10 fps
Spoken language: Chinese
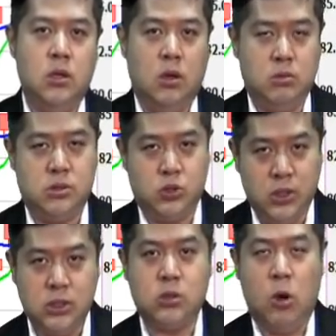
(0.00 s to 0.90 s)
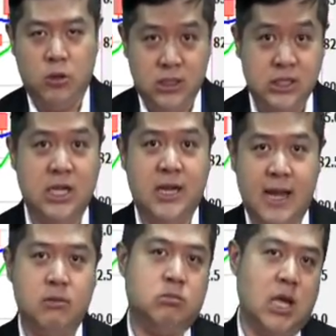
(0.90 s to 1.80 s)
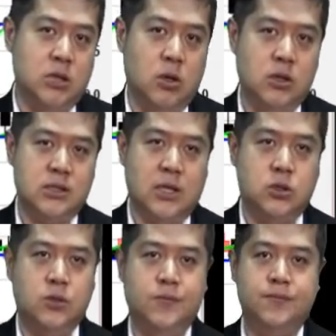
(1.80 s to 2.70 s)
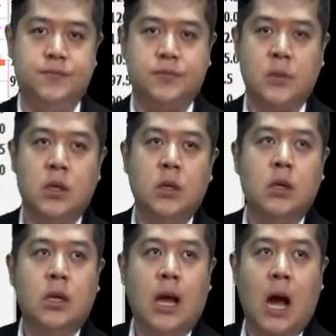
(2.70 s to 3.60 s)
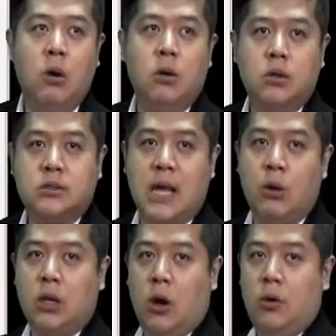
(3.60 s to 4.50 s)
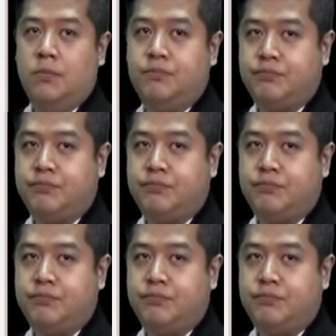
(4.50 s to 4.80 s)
哦，所以就拱一些量，它就容易上去。好，上尾头，